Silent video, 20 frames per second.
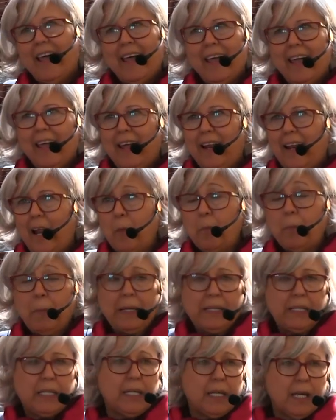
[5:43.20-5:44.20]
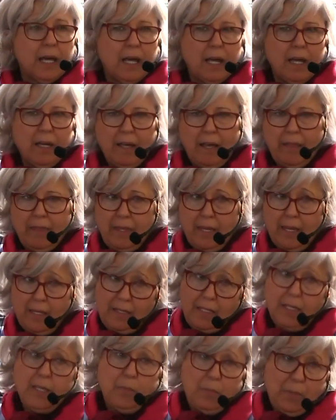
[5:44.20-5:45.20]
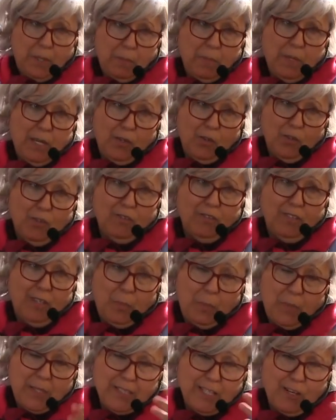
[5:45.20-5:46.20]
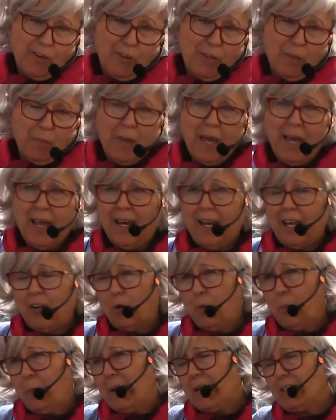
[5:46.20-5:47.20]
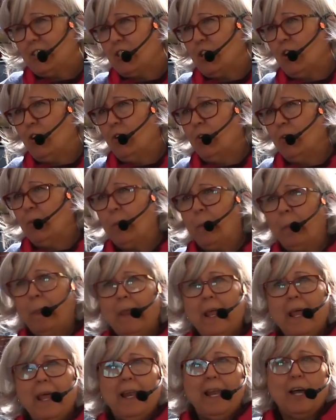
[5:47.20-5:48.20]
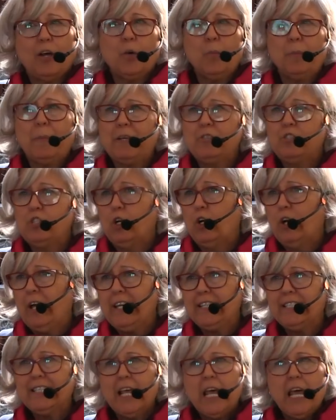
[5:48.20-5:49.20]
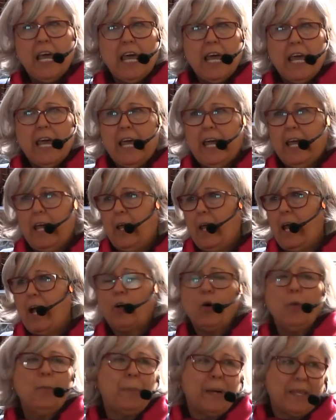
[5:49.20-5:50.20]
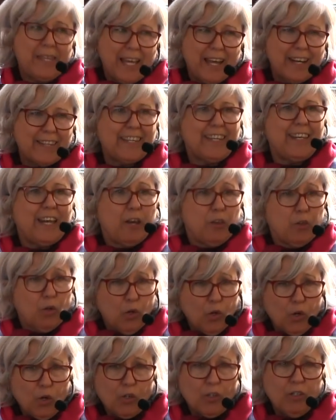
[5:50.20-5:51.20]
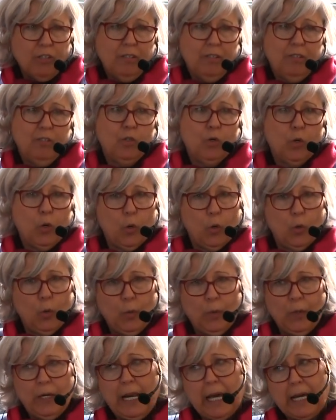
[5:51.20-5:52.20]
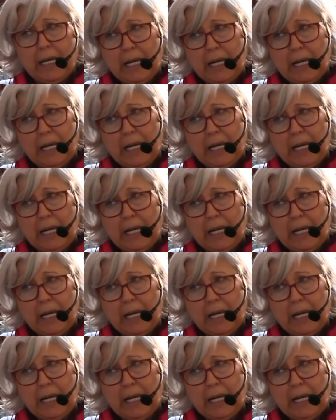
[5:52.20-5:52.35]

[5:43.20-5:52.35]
eh, la empatía hacia ti primero y después hacia los demás, la compasión. La compasión es eh, acompañarte en el dolor, no la